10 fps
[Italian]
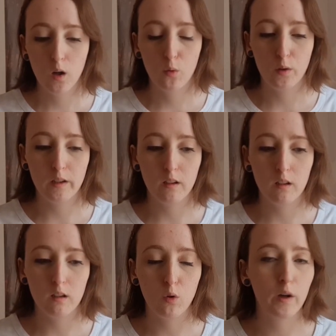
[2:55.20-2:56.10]

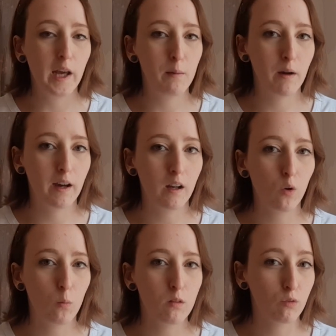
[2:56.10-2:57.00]
Quindi ok, magari
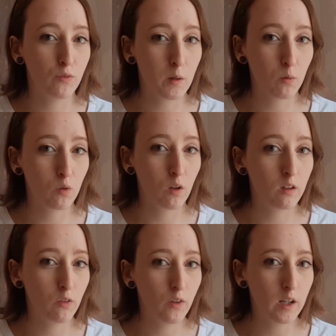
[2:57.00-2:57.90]
non mi soffermo sulle
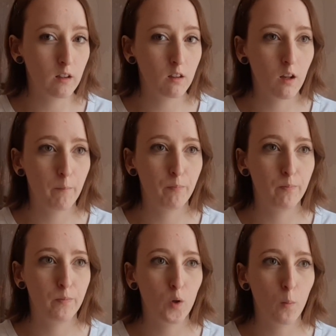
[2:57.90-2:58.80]
differenze,
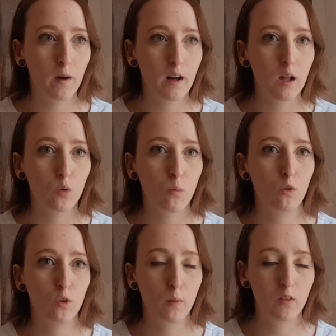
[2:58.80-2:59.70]
mm, ne ho parlato
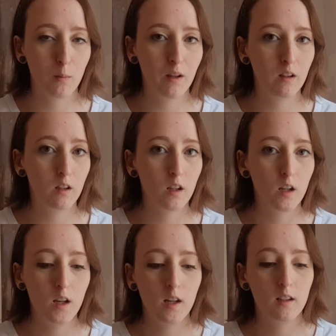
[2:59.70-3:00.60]
molto
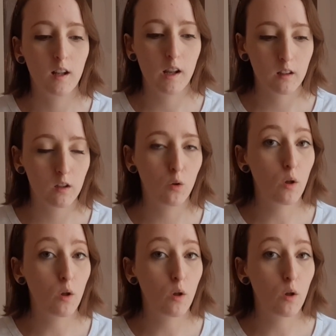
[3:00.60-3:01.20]
brevemente nell'articolo a